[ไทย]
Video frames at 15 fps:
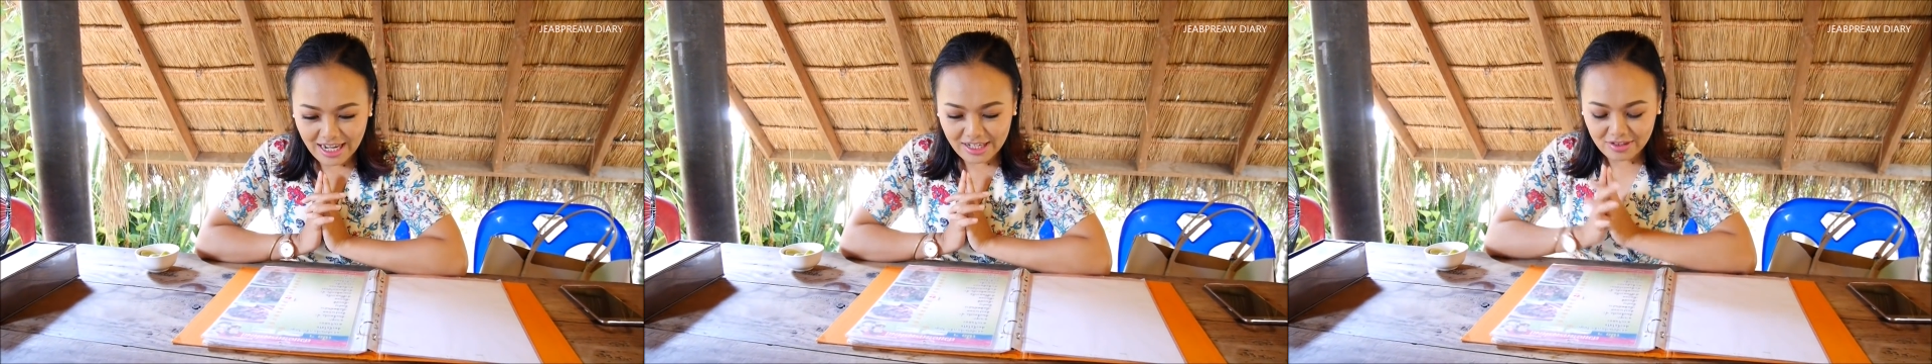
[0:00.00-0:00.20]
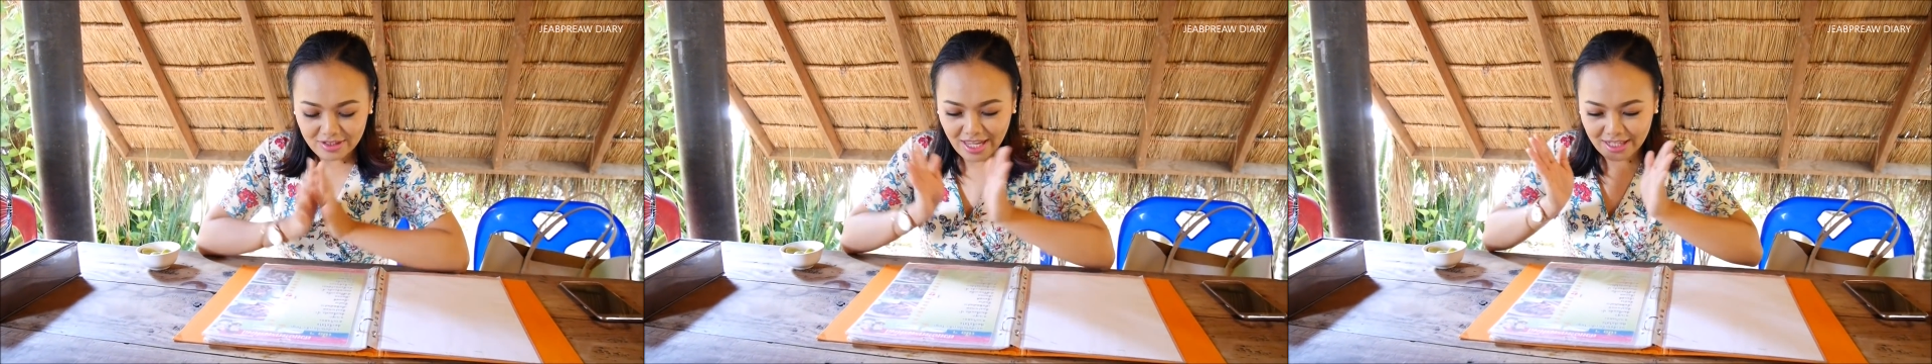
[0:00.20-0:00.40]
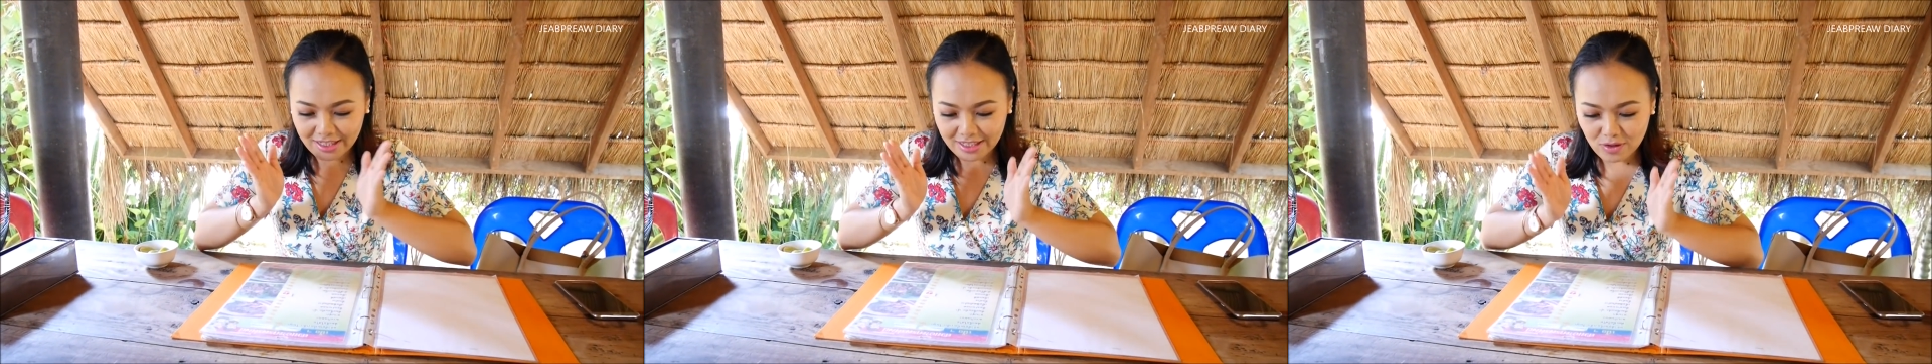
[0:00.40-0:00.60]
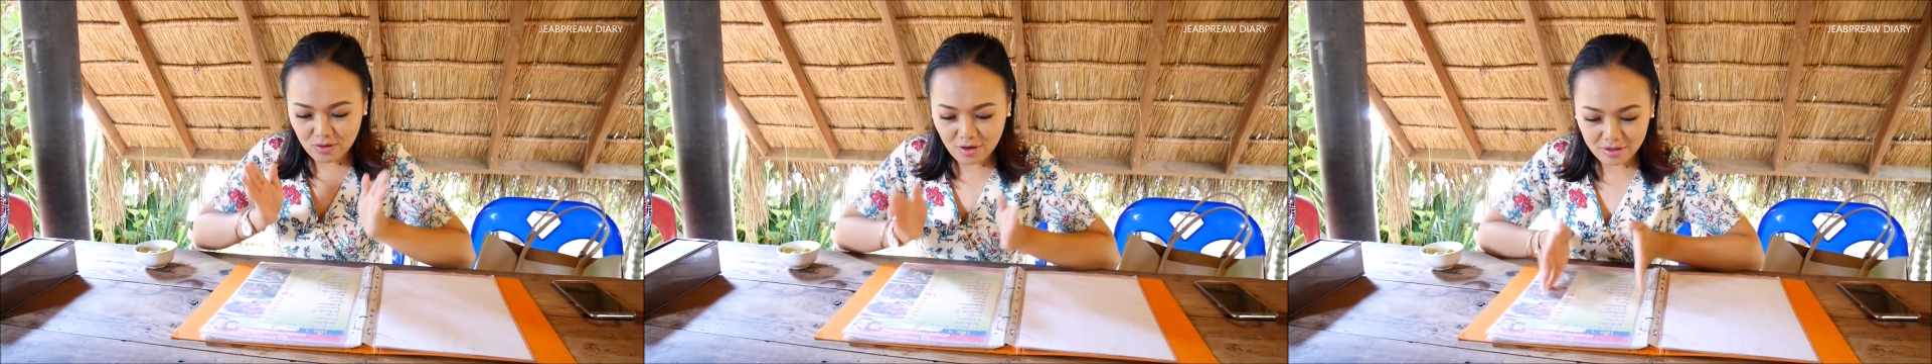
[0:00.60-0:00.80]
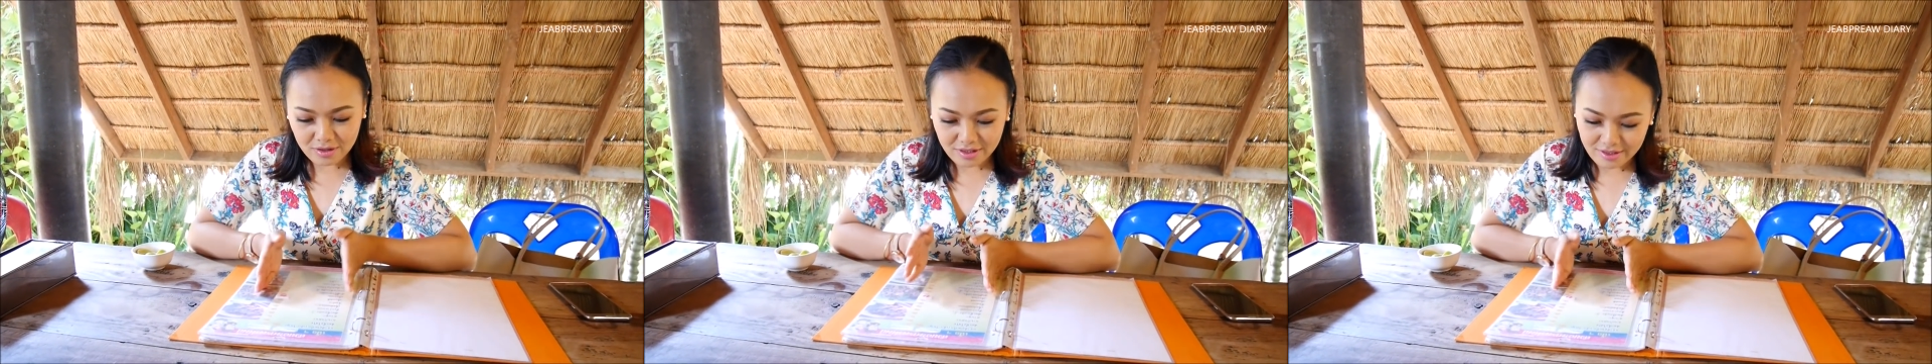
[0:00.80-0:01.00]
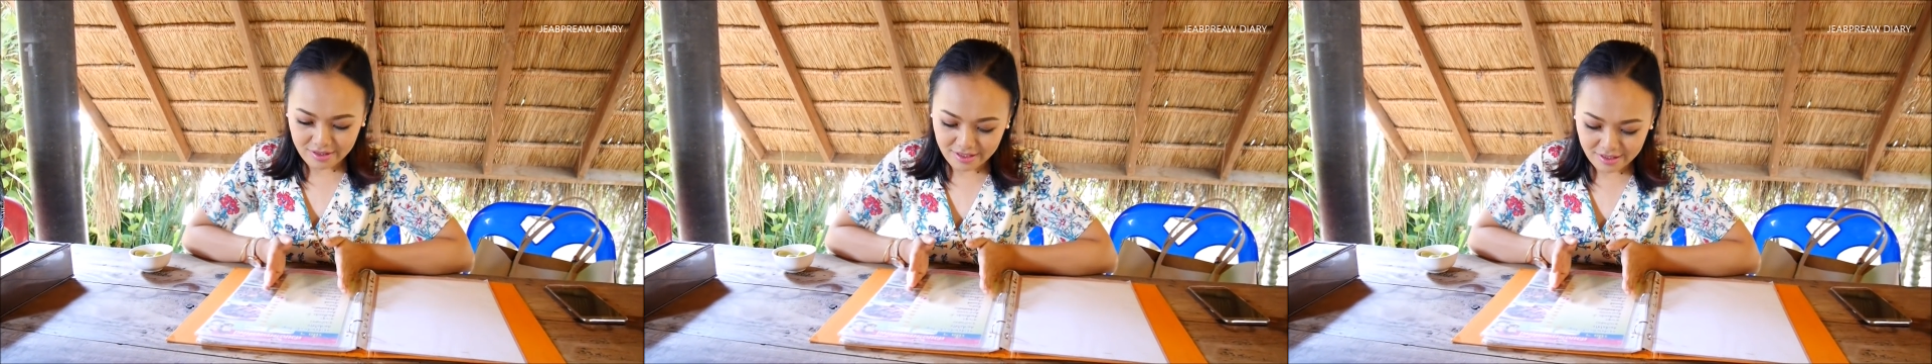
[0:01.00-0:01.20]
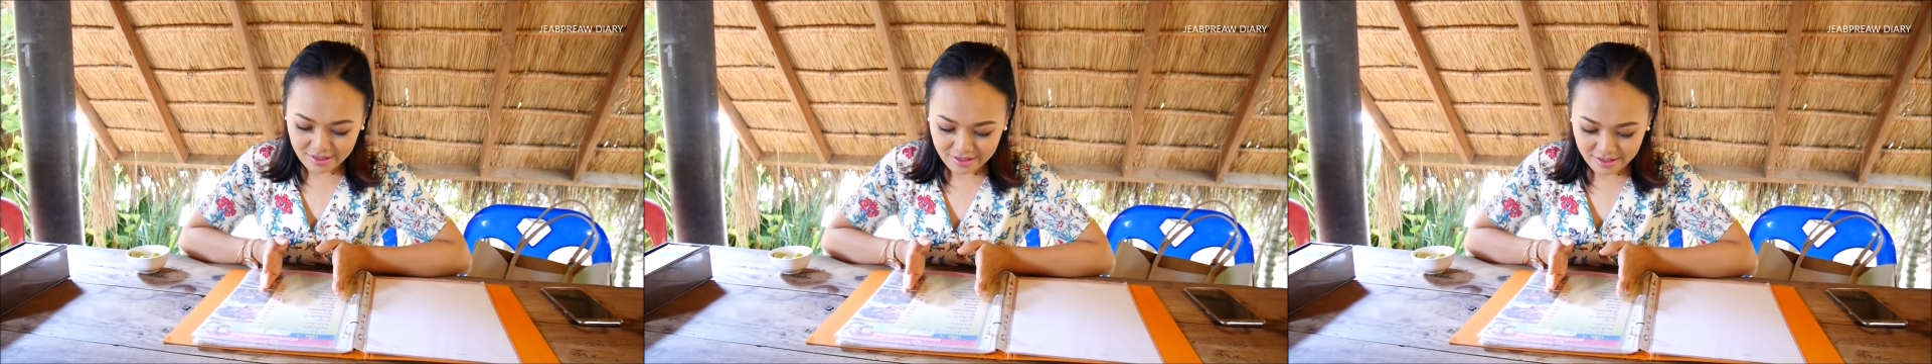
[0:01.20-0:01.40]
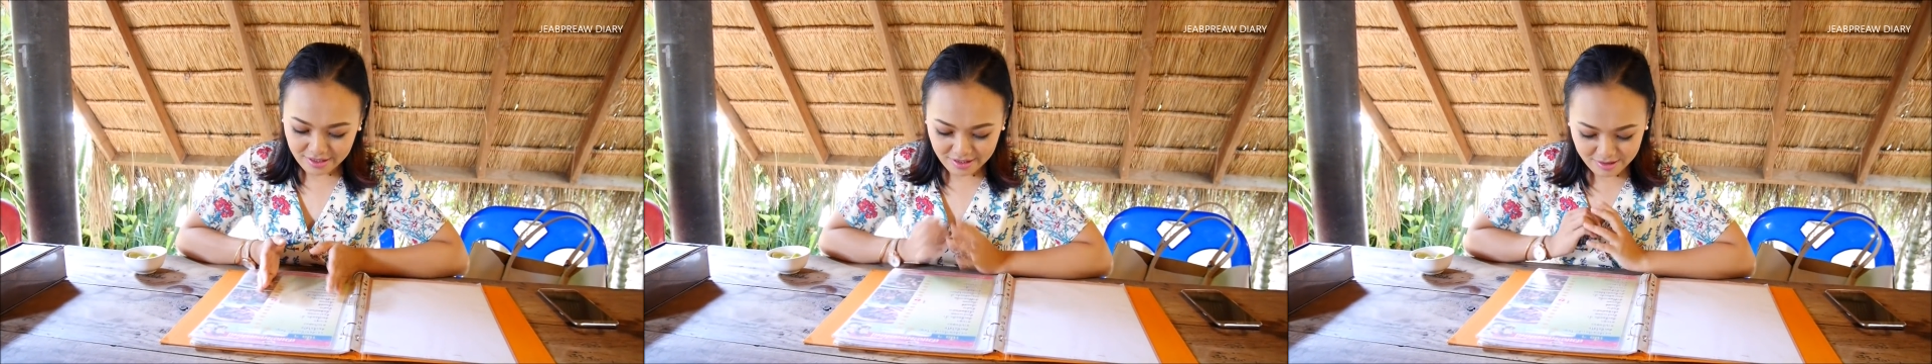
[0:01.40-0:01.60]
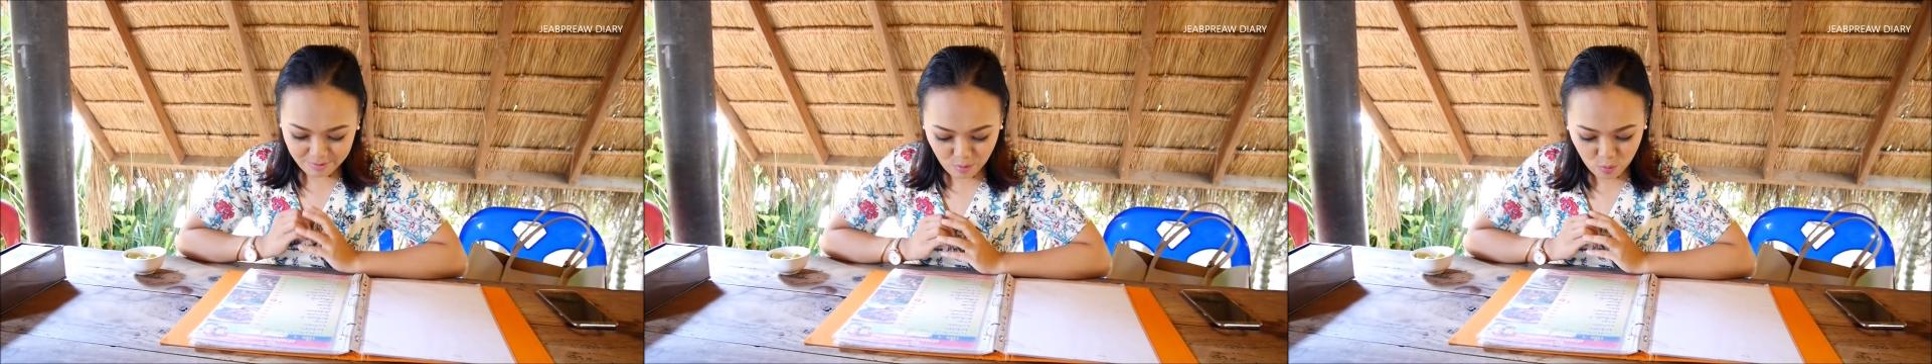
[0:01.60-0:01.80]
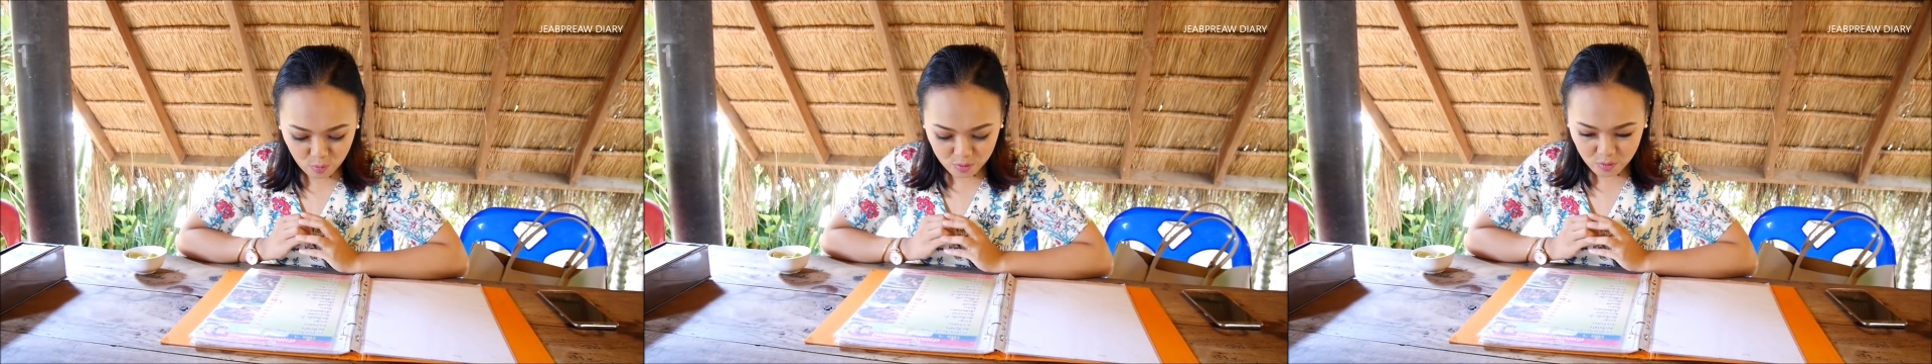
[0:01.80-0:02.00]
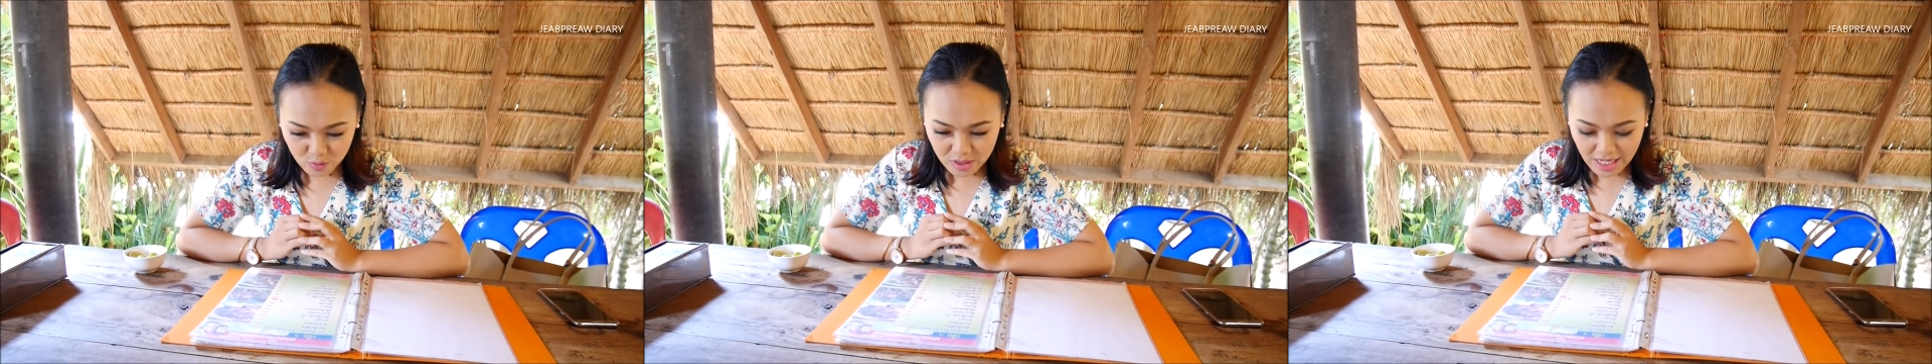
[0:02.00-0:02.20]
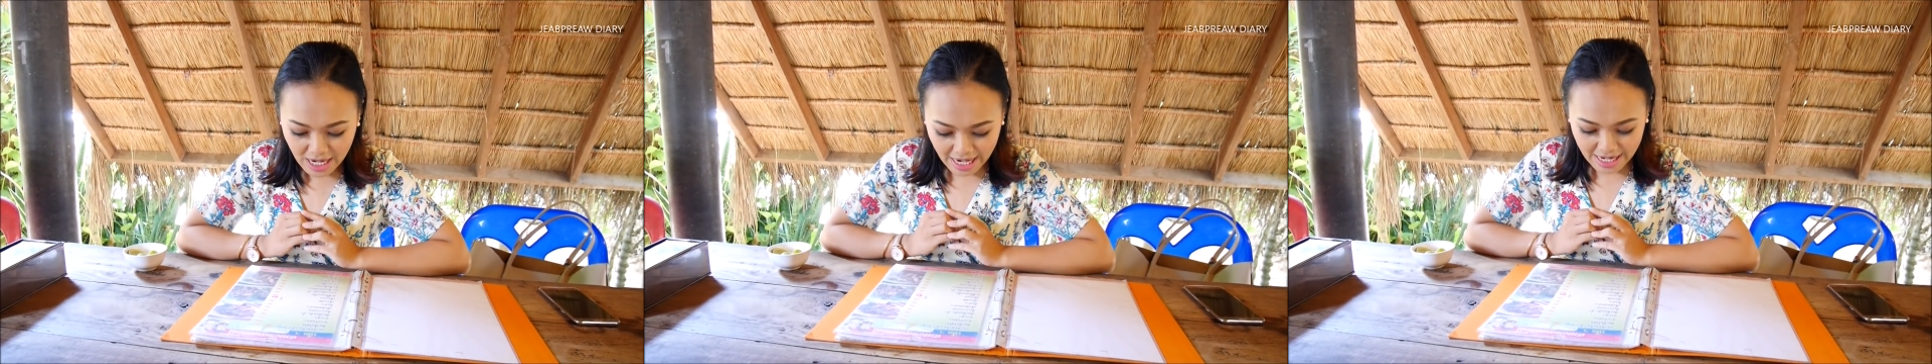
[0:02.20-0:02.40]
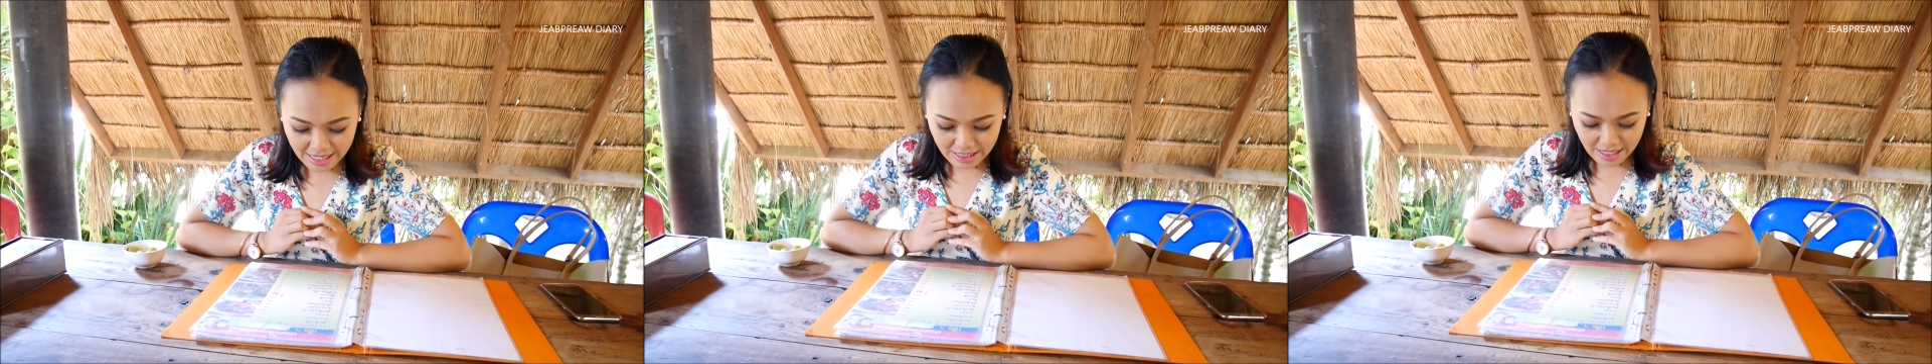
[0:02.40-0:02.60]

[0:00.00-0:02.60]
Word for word: เดี๋ยวสั่งแจ่วฮ้อนหมูชุดใหญ่